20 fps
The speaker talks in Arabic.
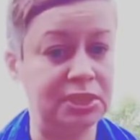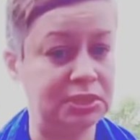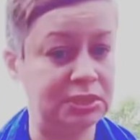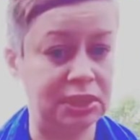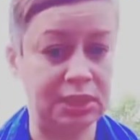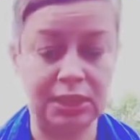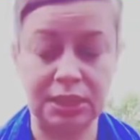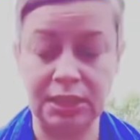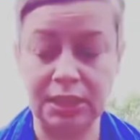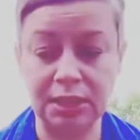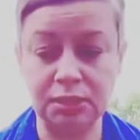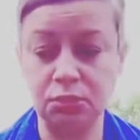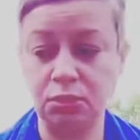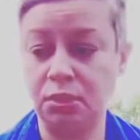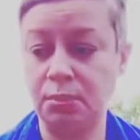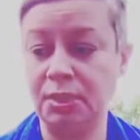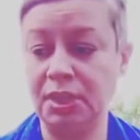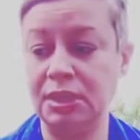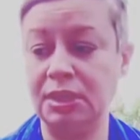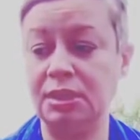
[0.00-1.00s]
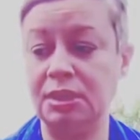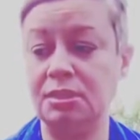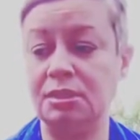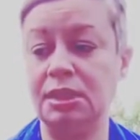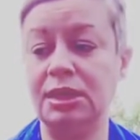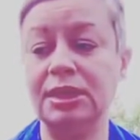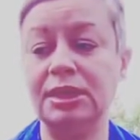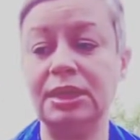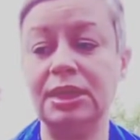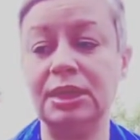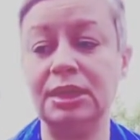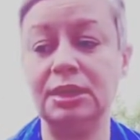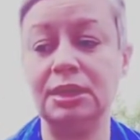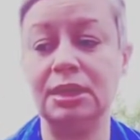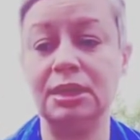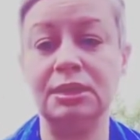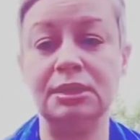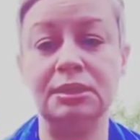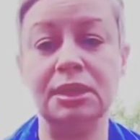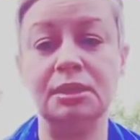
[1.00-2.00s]
الثلاجات وما الى ذلك لكن
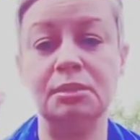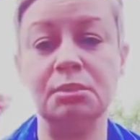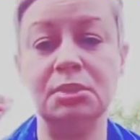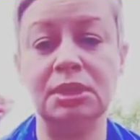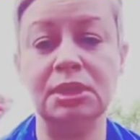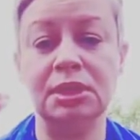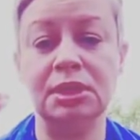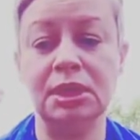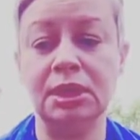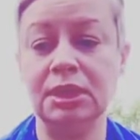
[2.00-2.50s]
كانت دايما